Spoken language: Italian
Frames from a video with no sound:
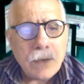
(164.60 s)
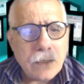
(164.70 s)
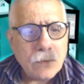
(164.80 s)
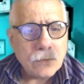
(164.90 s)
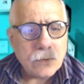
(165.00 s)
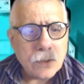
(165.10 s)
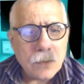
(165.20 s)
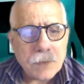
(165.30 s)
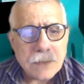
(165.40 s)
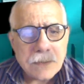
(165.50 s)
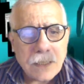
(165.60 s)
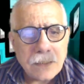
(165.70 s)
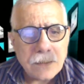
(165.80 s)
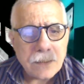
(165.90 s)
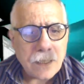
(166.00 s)
Beirut,
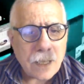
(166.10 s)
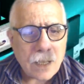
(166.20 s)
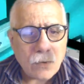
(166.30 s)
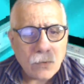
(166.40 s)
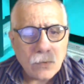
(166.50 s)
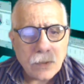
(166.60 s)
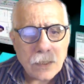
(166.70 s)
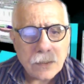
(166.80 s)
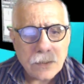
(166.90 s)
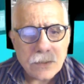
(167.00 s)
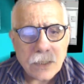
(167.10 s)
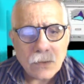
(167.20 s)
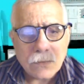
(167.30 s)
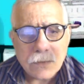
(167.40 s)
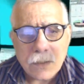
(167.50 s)
presidente Aoun, dice
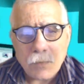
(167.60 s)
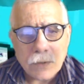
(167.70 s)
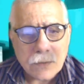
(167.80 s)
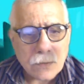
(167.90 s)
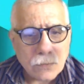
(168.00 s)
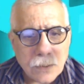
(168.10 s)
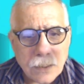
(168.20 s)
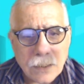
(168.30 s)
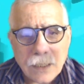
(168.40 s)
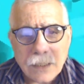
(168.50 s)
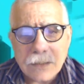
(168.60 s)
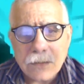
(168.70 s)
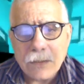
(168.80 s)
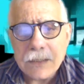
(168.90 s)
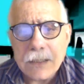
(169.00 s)
non si può escludere
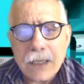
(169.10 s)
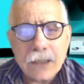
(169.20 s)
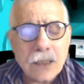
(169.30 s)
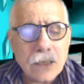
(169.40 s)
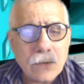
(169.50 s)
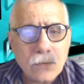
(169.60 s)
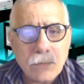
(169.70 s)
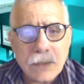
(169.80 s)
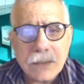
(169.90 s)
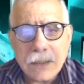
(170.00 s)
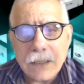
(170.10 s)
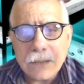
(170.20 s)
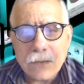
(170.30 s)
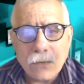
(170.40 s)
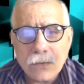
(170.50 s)
l'aggressione esterna con un missile.
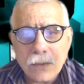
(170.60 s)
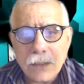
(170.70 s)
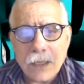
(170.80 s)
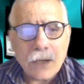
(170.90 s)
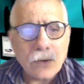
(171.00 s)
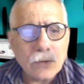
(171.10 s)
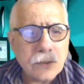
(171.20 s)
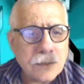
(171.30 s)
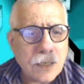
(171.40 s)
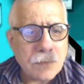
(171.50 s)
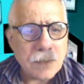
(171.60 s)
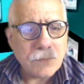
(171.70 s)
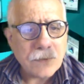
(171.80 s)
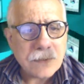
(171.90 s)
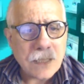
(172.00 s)
Scontri nella notte tra
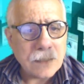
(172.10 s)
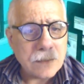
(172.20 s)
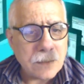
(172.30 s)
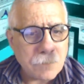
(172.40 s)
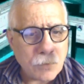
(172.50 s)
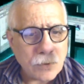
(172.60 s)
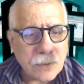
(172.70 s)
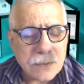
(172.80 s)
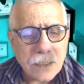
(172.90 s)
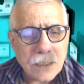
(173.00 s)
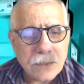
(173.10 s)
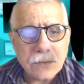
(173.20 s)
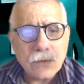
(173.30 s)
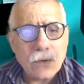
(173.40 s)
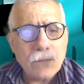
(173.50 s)
manifestanti e polizia, ci
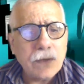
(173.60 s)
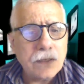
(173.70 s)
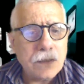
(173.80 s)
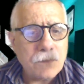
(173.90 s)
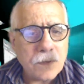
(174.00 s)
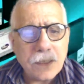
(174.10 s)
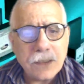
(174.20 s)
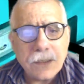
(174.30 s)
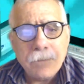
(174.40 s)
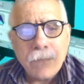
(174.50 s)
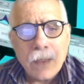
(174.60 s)
sono 20 feriti.